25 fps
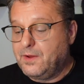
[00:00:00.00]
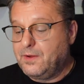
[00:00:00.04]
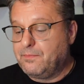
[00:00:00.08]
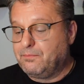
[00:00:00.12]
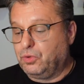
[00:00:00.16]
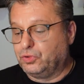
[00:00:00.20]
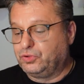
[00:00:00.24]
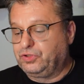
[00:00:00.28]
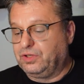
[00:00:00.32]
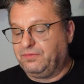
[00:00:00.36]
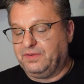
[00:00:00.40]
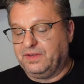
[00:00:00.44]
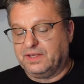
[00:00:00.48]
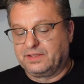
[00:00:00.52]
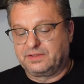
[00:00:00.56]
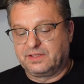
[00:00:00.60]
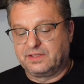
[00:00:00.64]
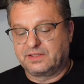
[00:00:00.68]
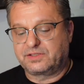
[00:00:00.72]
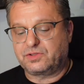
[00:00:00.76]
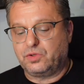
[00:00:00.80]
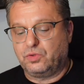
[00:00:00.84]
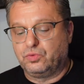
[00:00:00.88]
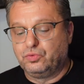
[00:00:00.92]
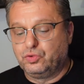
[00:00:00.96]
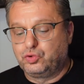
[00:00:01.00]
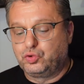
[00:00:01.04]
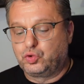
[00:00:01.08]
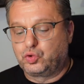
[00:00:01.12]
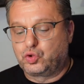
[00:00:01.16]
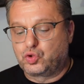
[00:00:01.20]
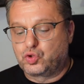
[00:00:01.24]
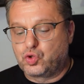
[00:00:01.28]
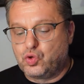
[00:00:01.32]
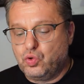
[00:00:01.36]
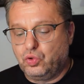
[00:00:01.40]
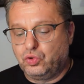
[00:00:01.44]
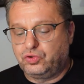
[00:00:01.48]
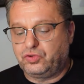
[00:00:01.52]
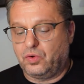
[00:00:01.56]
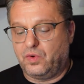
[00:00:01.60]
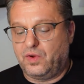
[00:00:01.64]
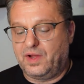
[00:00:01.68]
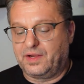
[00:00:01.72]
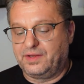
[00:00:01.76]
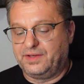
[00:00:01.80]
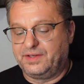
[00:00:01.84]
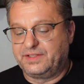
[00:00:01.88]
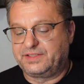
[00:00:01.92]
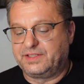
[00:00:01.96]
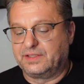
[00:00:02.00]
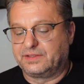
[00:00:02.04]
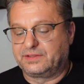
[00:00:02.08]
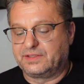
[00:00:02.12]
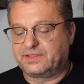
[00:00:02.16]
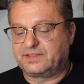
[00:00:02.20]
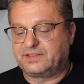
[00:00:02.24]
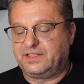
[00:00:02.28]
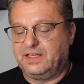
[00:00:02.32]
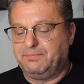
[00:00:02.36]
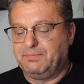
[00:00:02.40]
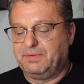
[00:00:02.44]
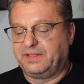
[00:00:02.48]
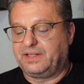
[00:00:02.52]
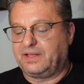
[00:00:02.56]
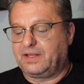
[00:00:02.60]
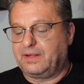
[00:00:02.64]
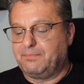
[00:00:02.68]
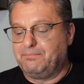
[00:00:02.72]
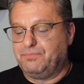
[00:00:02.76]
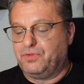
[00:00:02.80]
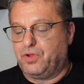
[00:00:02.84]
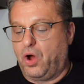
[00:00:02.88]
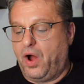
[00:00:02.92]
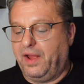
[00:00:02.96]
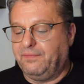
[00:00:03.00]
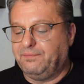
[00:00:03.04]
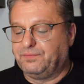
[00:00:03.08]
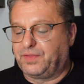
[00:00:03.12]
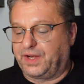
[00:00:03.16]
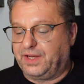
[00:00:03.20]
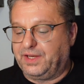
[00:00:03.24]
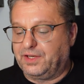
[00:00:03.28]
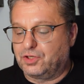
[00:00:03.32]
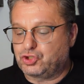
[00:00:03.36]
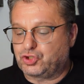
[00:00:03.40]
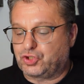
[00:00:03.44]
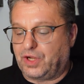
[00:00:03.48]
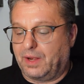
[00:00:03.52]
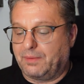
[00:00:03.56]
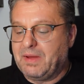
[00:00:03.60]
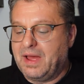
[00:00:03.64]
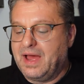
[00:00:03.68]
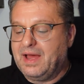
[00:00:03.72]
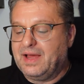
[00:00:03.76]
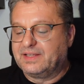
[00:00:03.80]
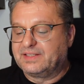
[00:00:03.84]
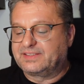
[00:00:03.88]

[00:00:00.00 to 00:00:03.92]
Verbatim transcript: motiviertes und gut organisiertes Team mit einem neuen Trainerstab